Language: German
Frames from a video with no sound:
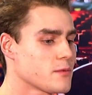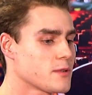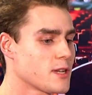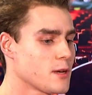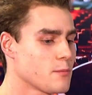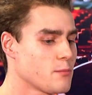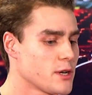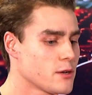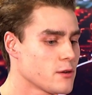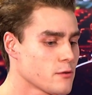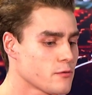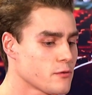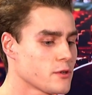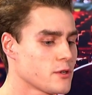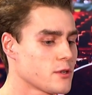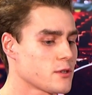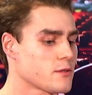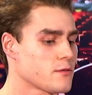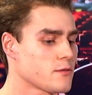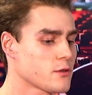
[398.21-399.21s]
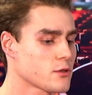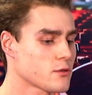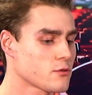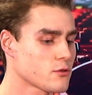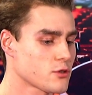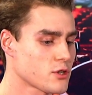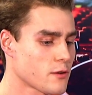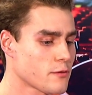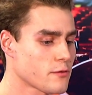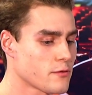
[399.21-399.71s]
der Benefit, dass wir es
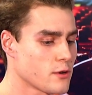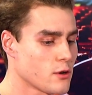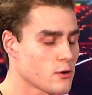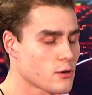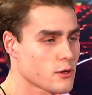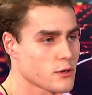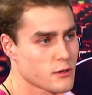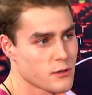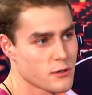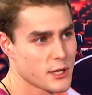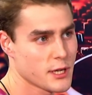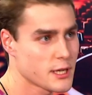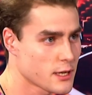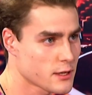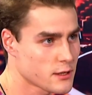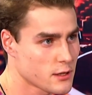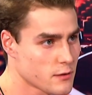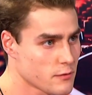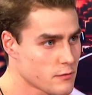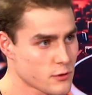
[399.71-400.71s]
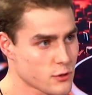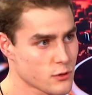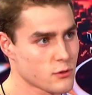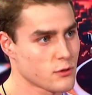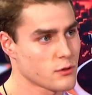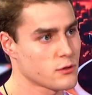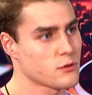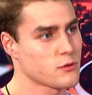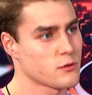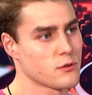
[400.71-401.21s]
uns schaffen, auch in negativen
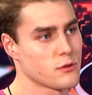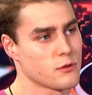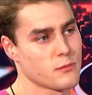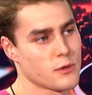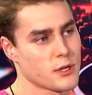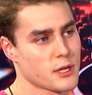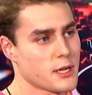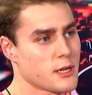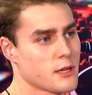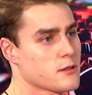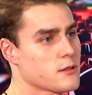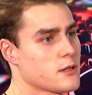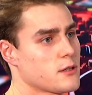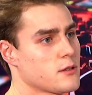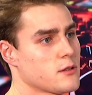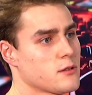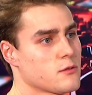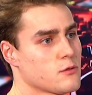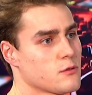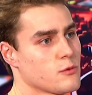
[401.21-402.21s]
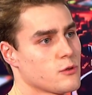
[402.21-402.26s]
Situationen ja. immer gegenseitig zu